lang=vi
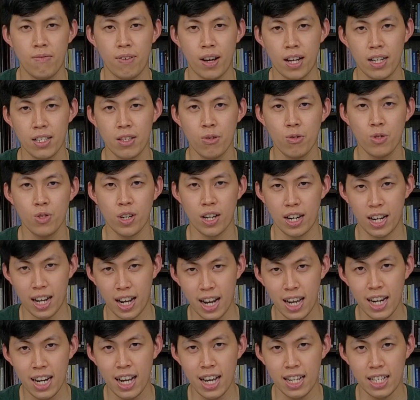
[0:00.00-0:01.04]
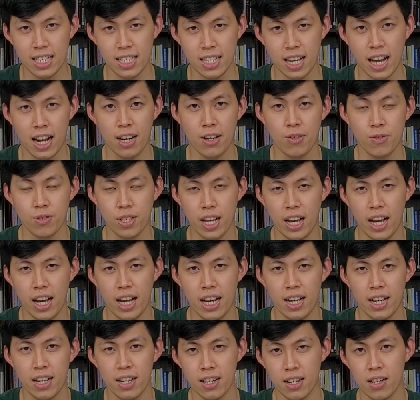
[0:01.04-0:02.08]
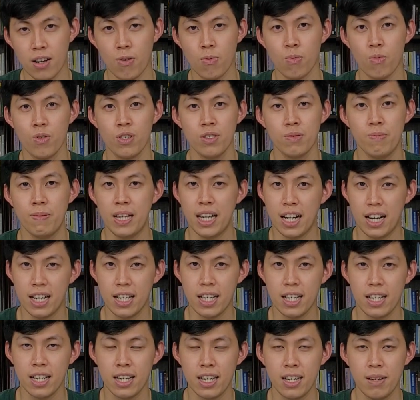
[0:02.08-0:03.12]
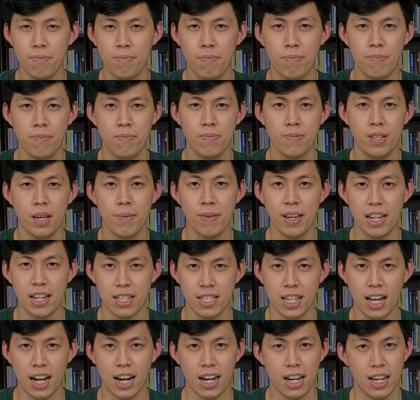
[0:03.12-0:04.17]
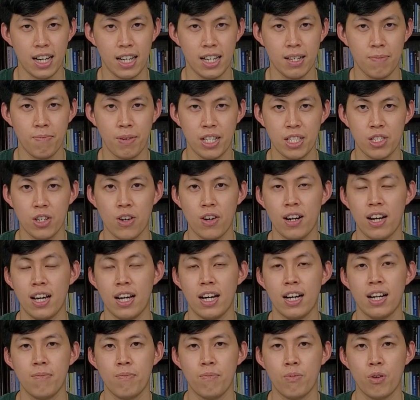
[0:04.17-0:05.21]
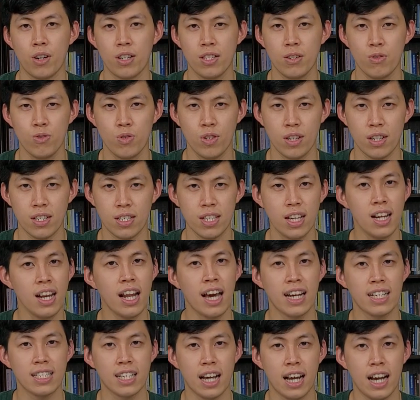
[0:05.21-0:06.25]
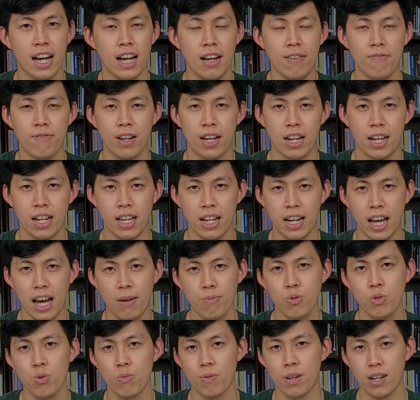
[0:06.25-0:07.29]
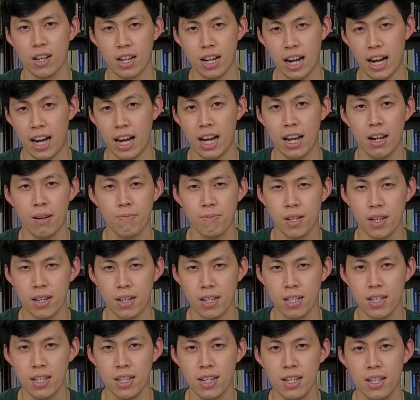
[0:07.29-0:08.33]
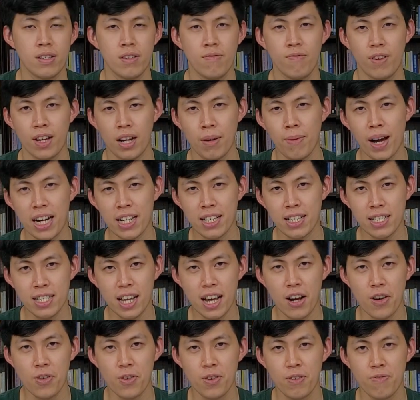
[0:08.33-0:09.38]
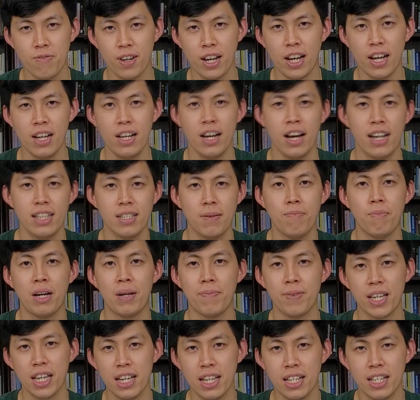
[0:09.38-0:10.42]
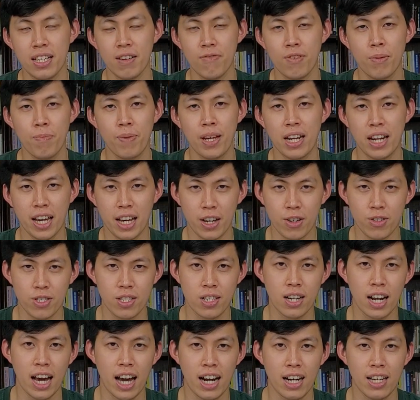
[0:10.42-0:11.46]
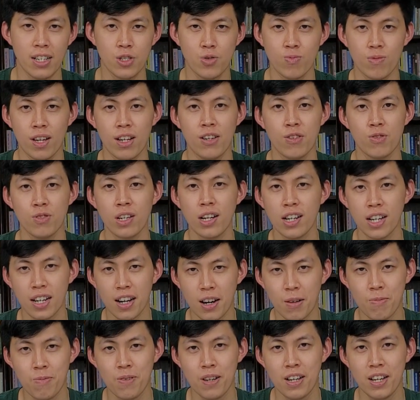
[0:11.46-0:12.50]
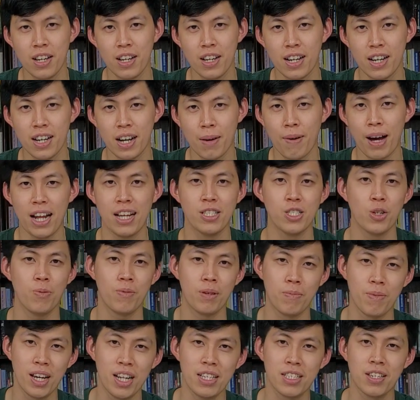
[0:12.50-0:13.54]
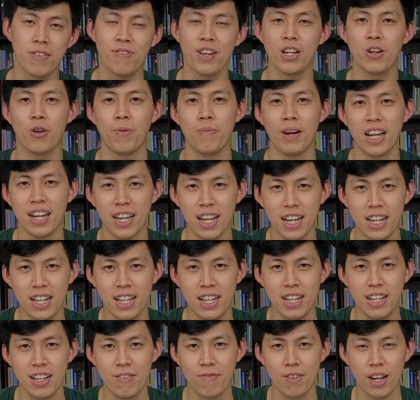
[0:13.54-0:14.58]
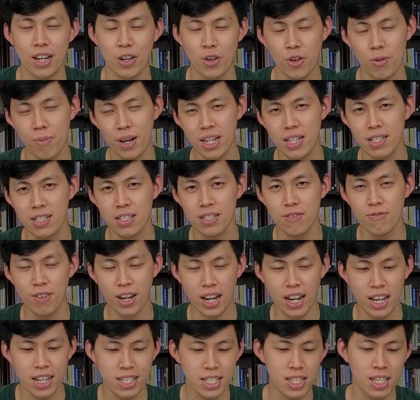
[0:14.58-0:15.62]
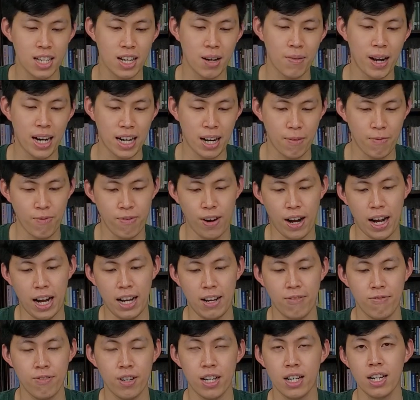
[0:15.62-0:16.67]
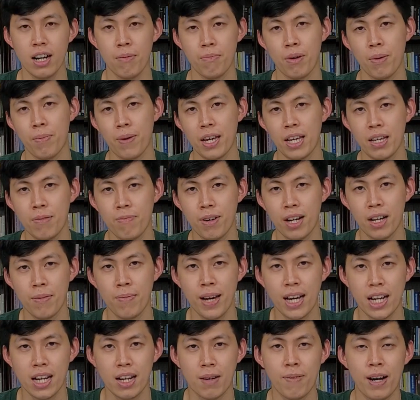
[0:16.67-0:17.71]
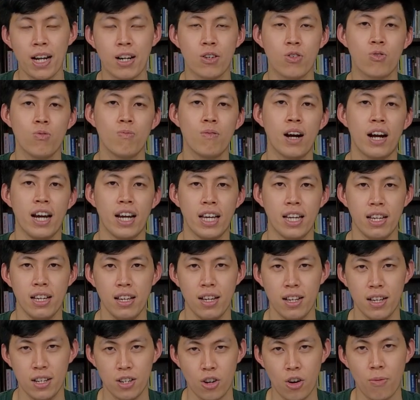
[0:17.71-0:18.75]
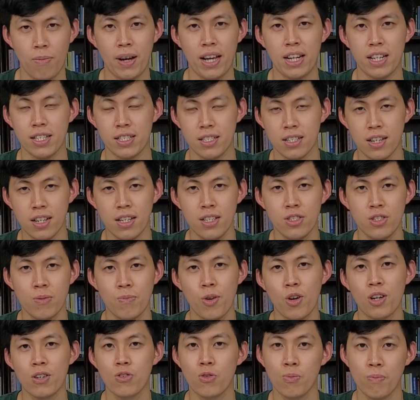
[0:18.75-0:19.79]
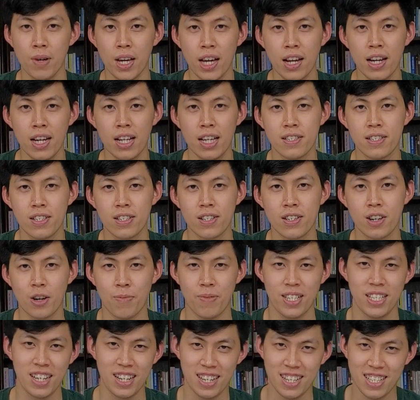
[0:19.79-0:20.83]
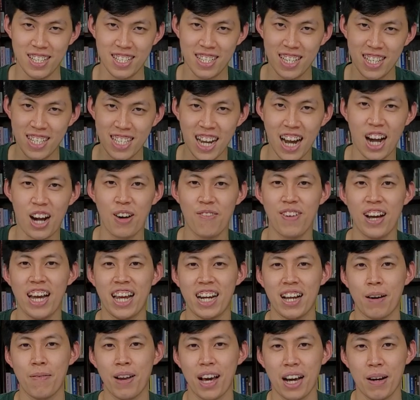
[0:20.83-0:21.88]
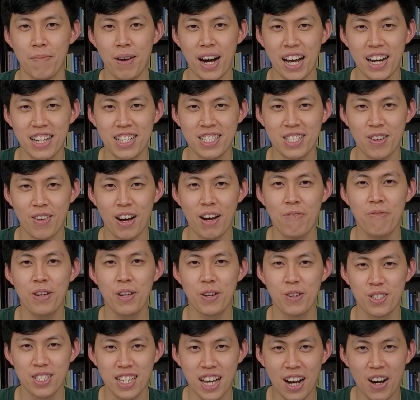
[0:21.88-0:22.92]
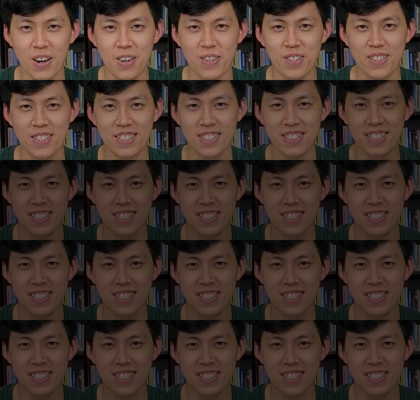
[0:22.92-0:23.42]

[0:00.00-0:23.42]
Và cái tiêu chuẩn ngắt hẳn sạc đầu ra ở cổng USB-A khi thiết bị được sạc đầy mình cho là một cái tiêu chuẩn rất đáng giá và nên áp dụng ở cả adapter nữa Vậy các bạn nghĩ sao với 270.000 thì viên pin này có xứng đáng để chúng ta đầu tư hay không? Các bạn hãy cho mình biết ở dưới phần comment nhé và nếu có bất cứ vấn đề gì các bạn gặp phải với cả PPI MDB các bạn cũng hãy comment ở dưới cho mọi người cùng biết còn bây giờ thì xin chào và hẹn gặp lại các bạn trong các video sau